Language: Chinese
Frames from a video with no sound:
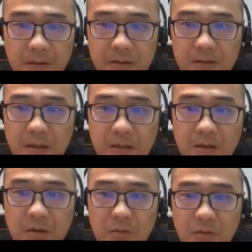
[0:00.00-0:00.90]
那
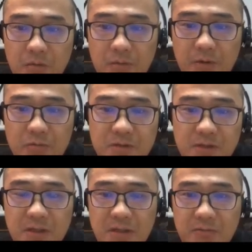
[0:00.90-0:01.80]
我们公司
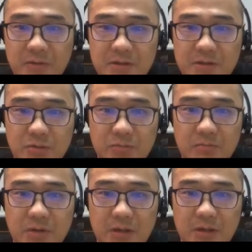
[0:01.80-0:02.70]
它提供的是
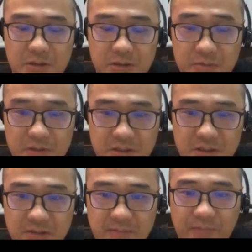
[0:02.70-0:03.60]
从呃收
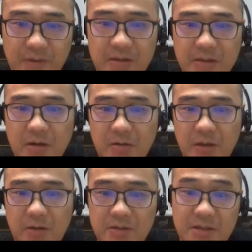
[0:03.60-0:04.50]
集，然后
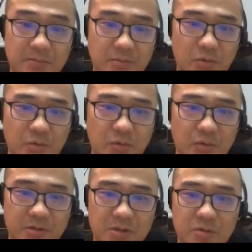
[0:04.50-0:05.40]
到采，
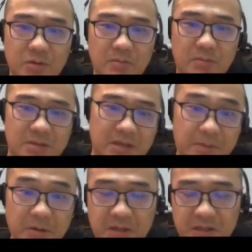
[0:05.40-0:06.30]
我们是说采
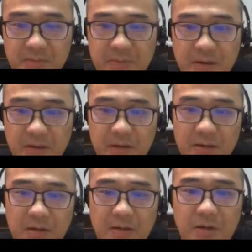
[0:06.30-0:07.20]
标一体嘛，
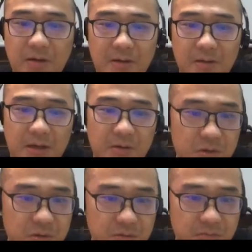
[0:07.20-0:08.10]
然后到
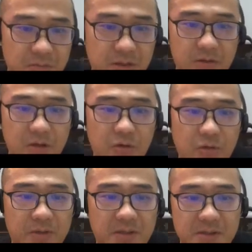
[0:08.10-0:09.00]
annotation，然后到我
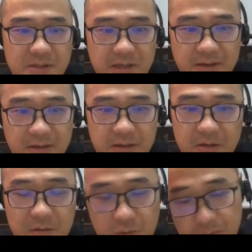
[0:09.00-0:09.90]
们的质检，然后到我们